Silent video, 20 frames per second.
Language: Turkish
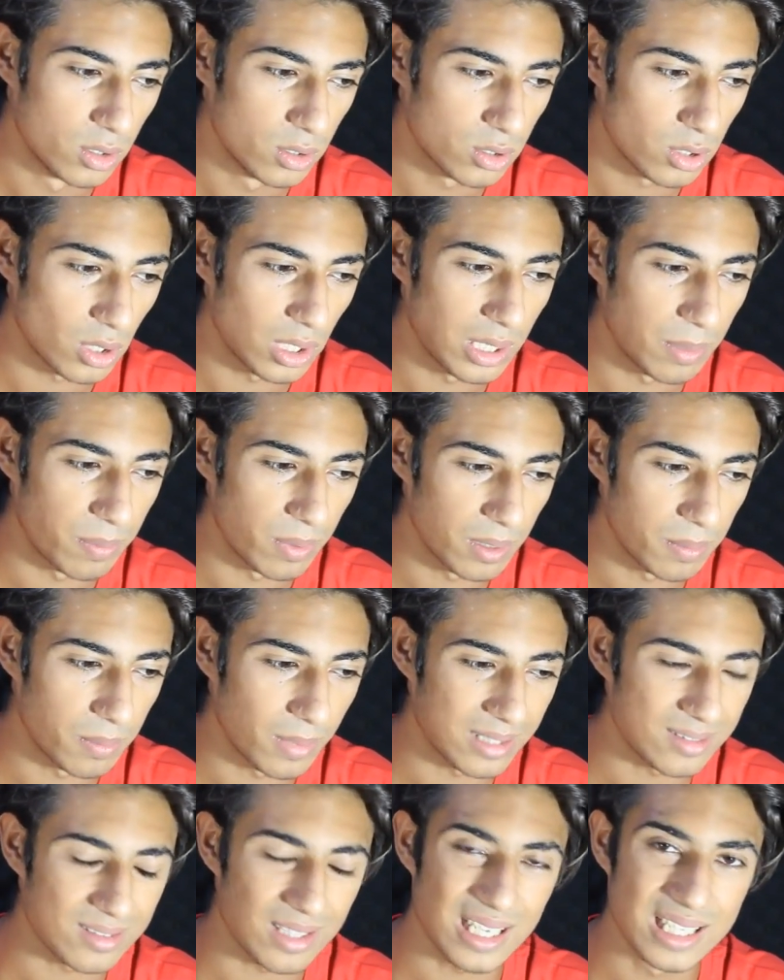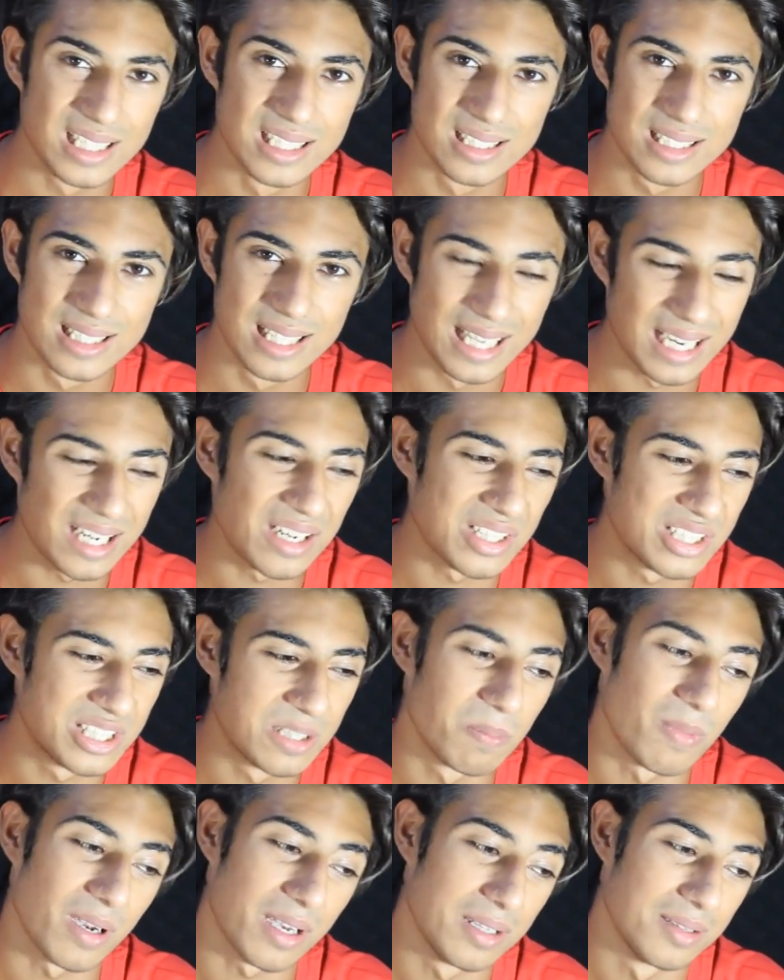Şöyle yapalım. Hatta hızlı yarın
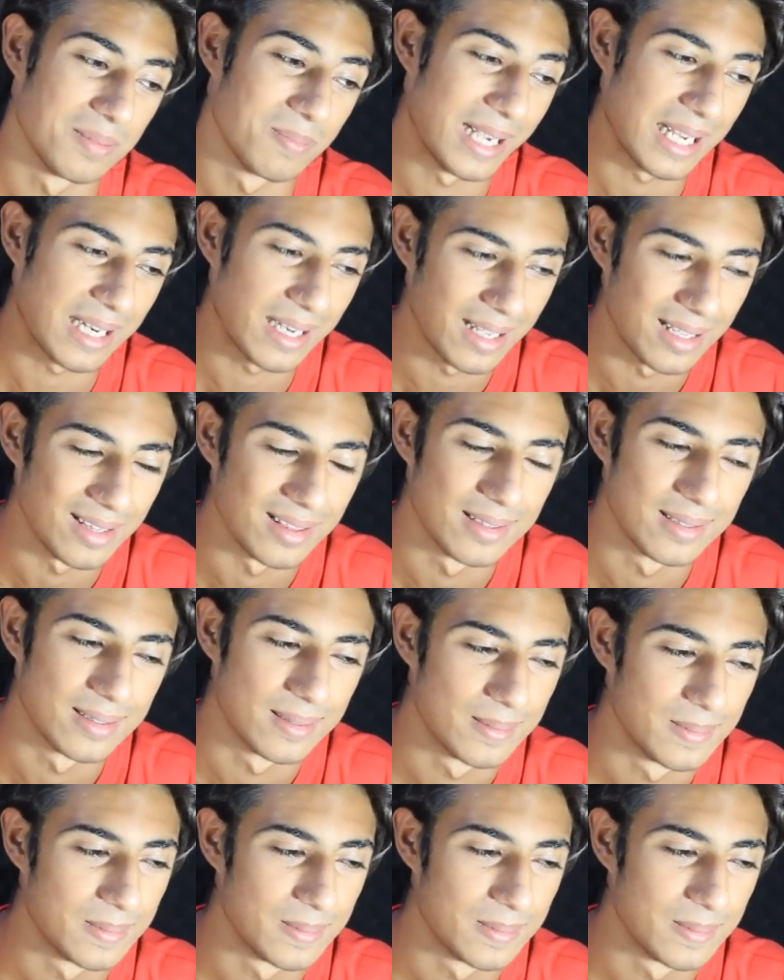açayım bakın. Bekleyin.